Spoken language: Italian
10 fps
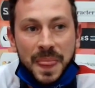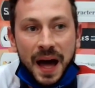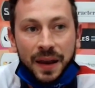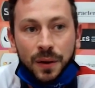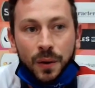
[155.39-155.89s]

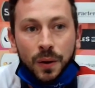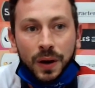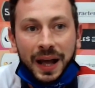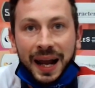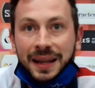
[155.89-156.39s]

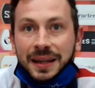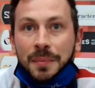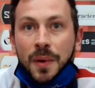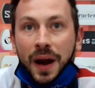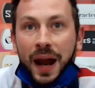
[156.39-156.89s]
danno grande
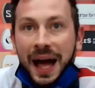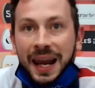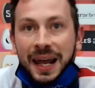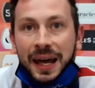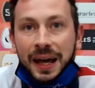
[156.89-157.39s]

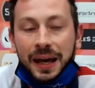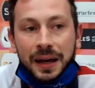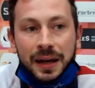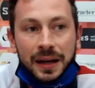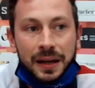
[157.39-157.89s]

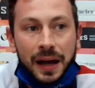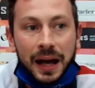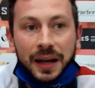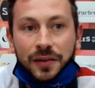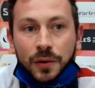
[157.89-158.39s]
morale
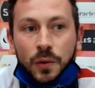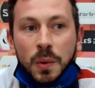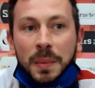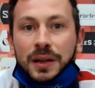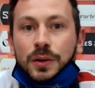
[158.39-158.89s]
anche se in un
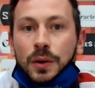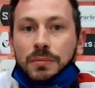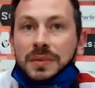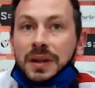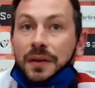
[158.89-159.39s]
momento
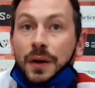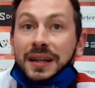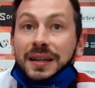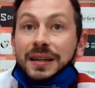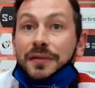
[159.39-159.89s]
tra
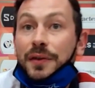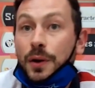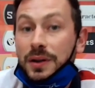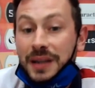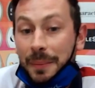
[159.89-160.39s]
virgolette di
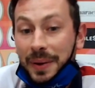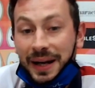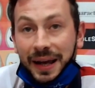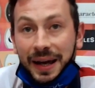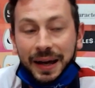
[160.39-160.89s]
difficoltà
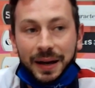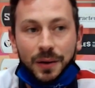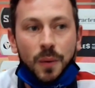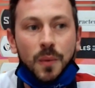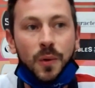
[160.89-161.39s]
perché
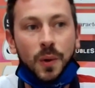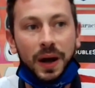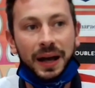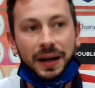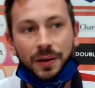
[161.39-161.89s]

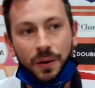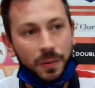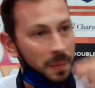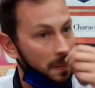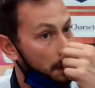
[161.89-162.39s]
comunque con
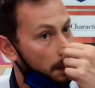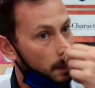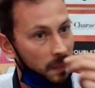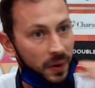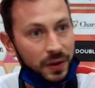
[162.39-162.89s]
un
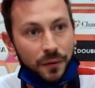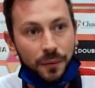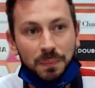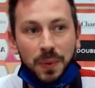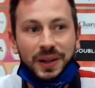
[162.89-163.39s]
po' di, un
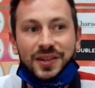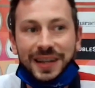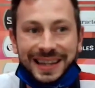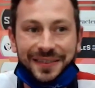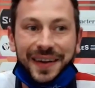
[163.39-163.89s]
po di
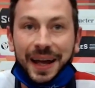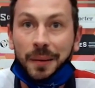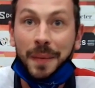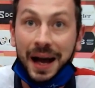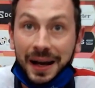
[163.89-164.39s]
gente
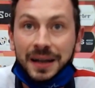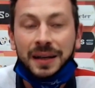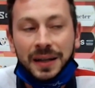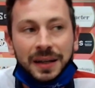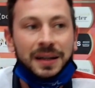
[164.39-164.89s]
ferma
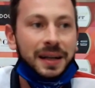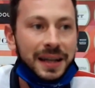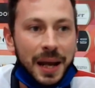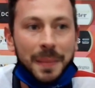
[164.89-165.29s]
in